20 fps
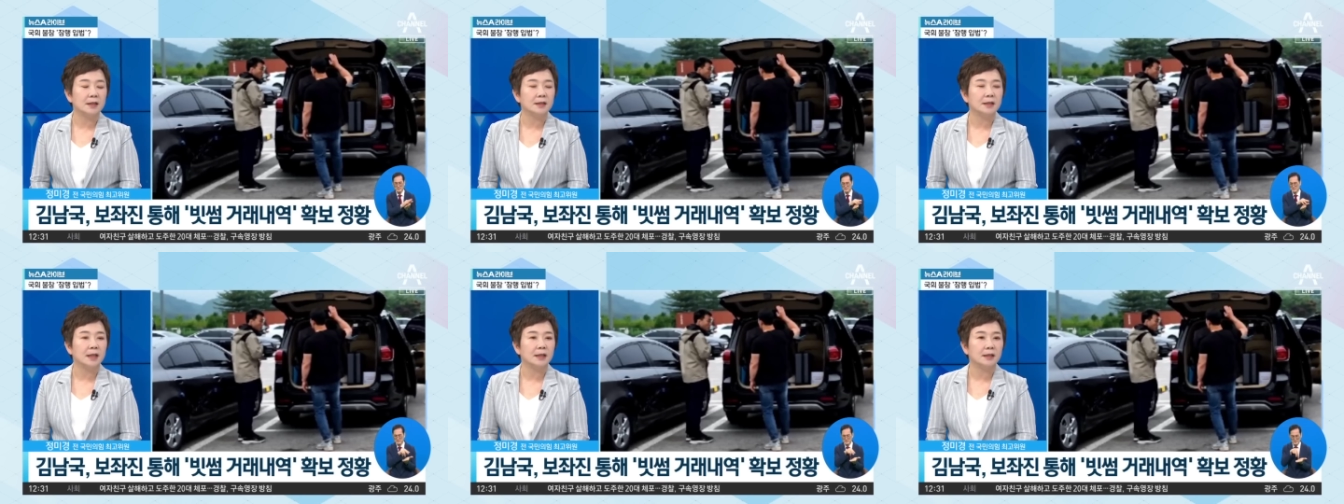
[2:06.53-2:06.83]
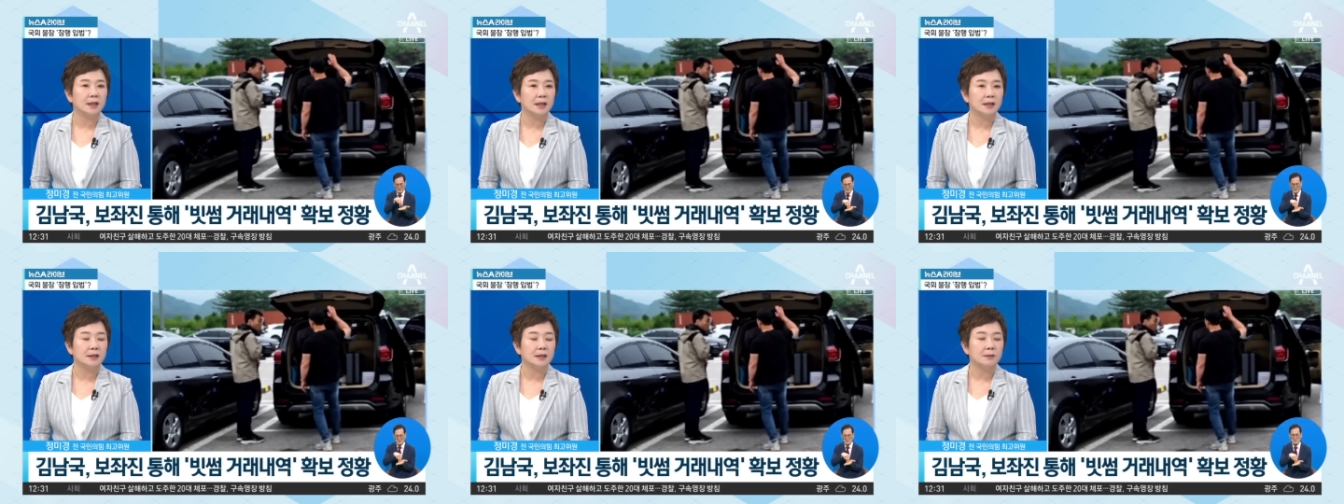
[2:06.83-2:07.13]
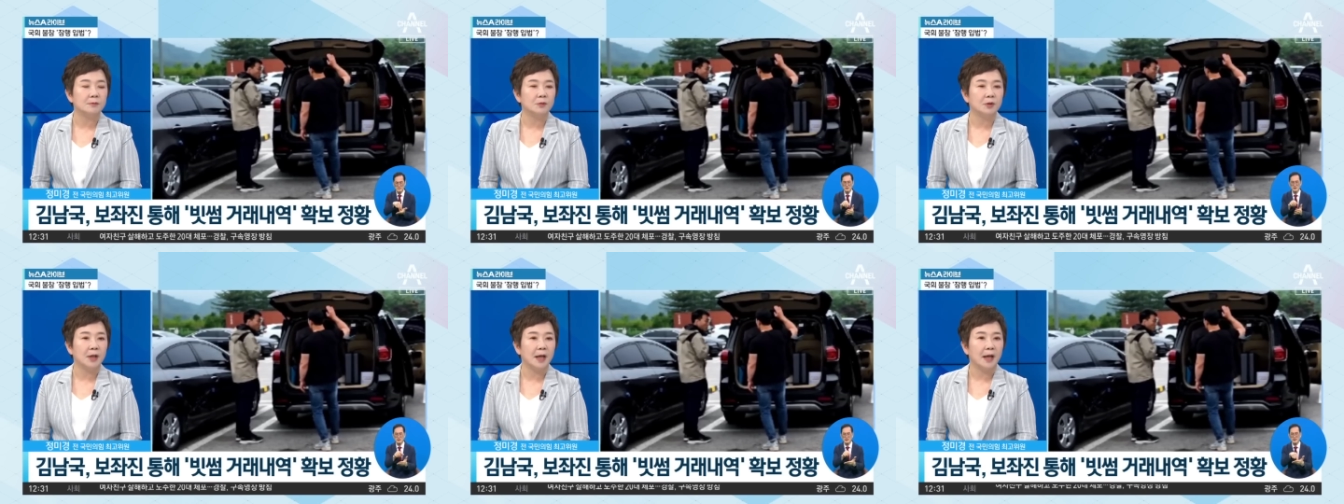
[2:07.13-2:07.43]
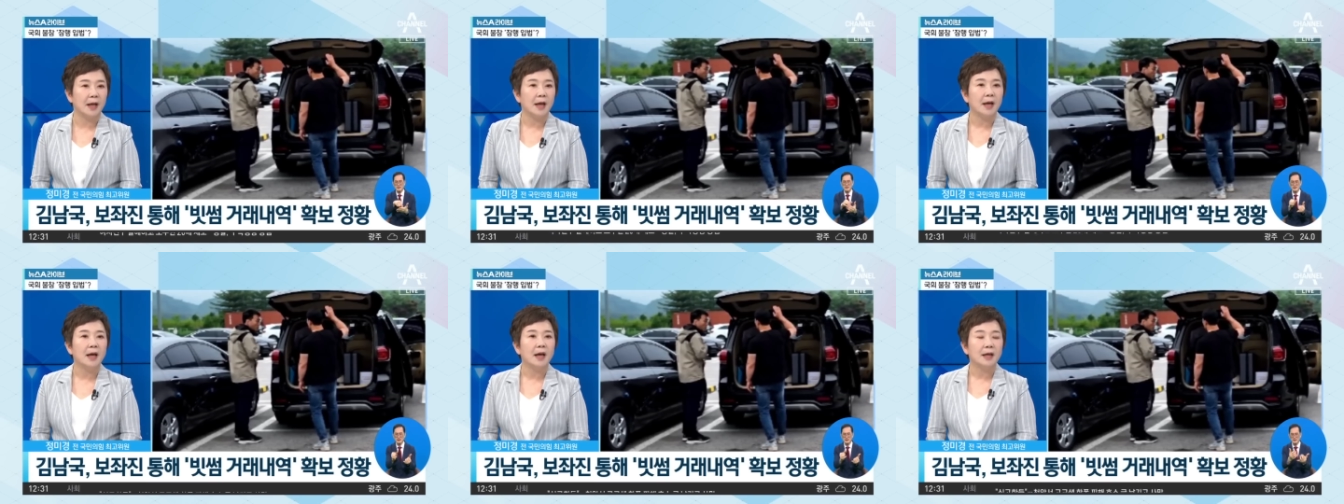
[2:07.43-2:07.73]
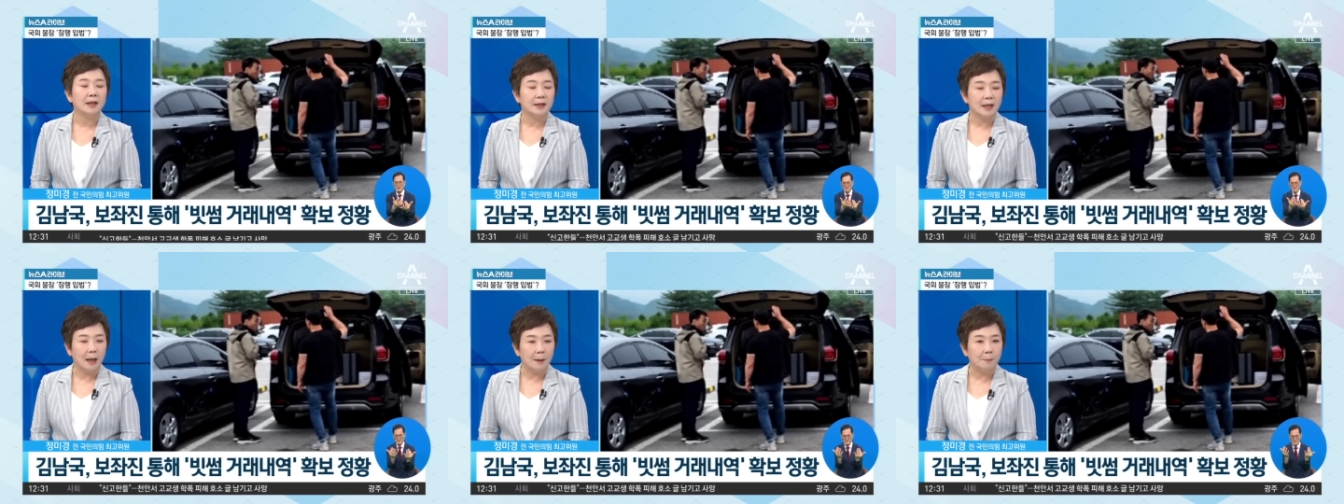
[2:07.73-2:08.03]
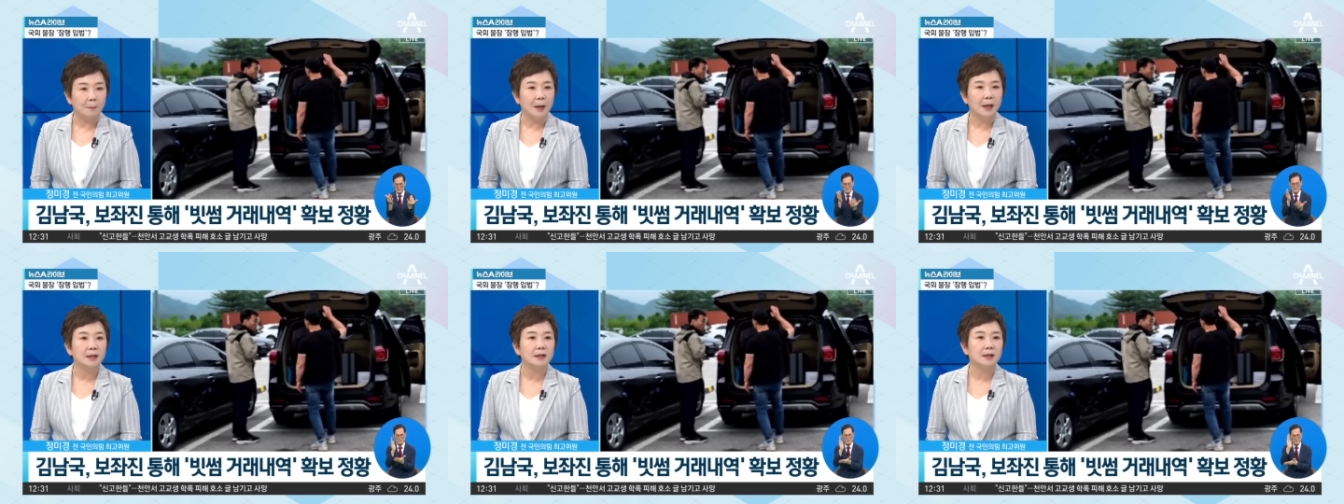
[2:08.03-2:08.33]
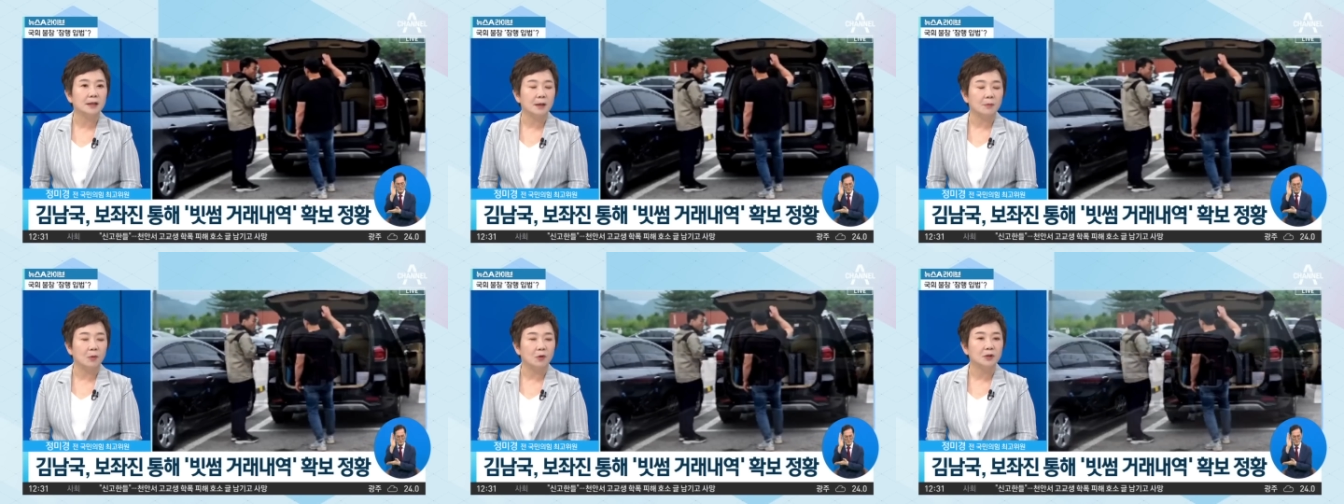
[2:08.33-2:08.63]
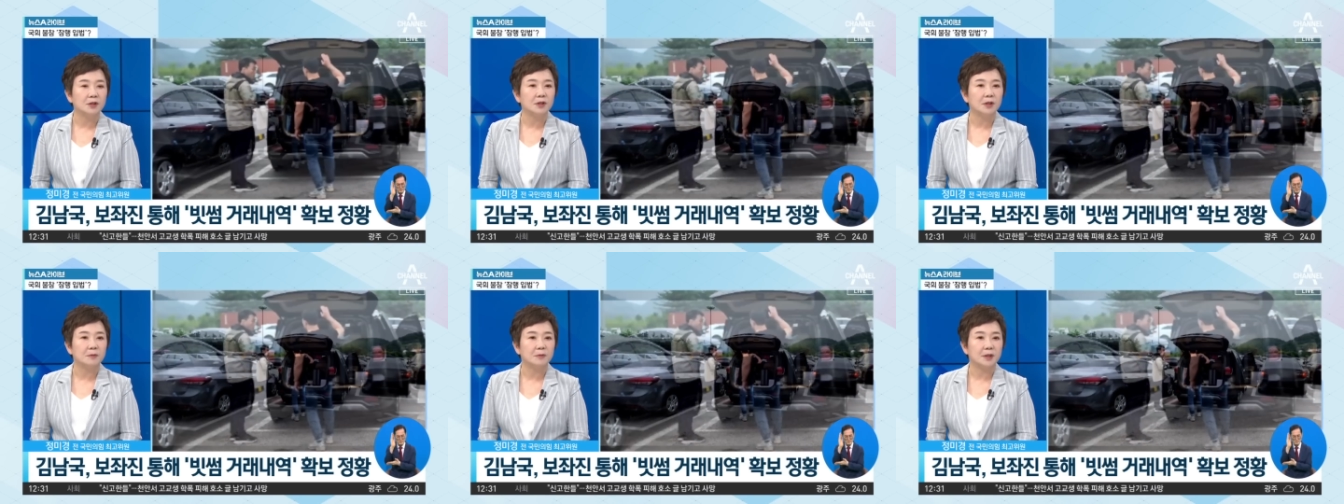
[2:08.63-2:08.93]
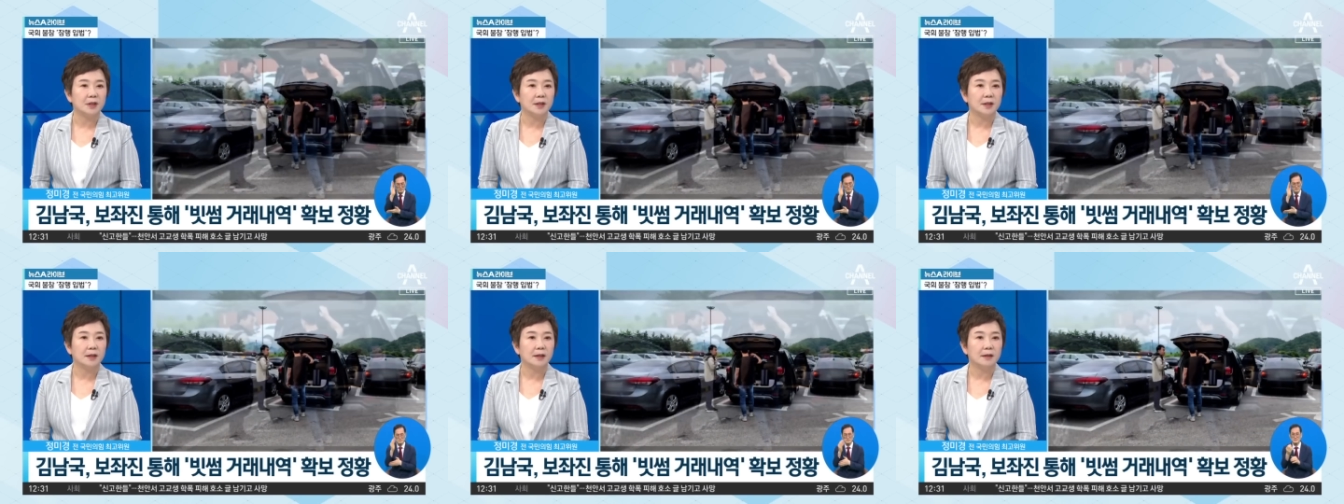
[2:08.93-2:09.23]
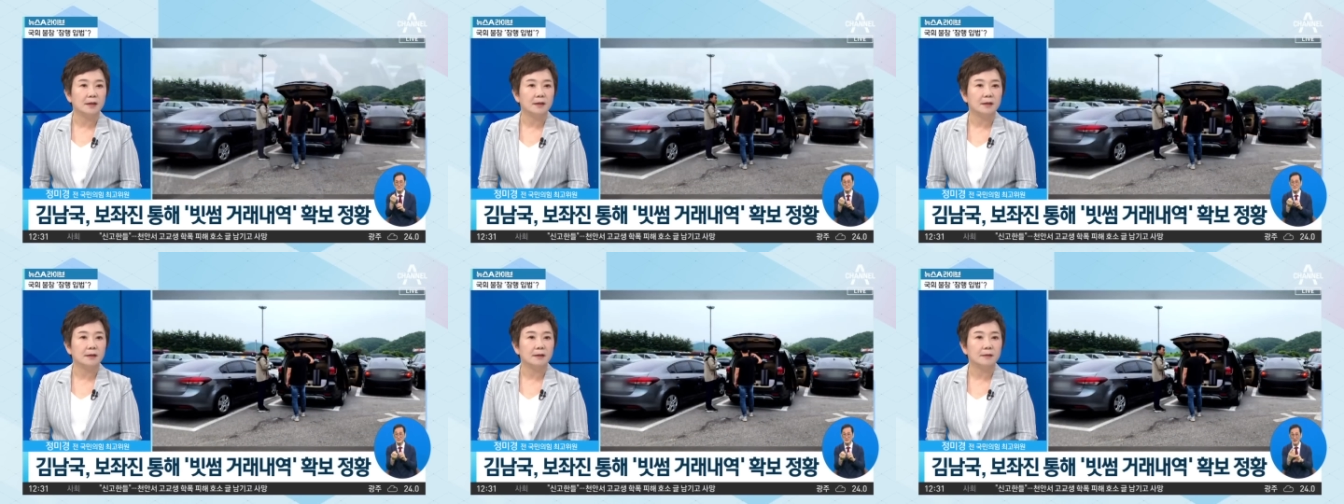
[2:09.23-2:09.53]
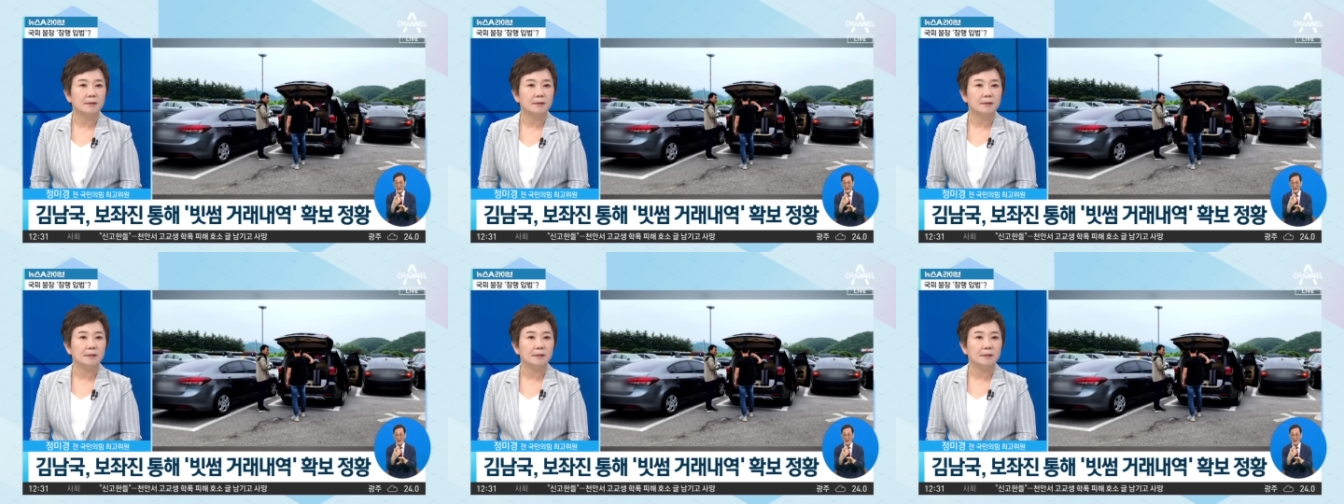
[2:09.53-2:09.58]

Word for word: 기자들의 질문에 답하는 게 먼저입니다.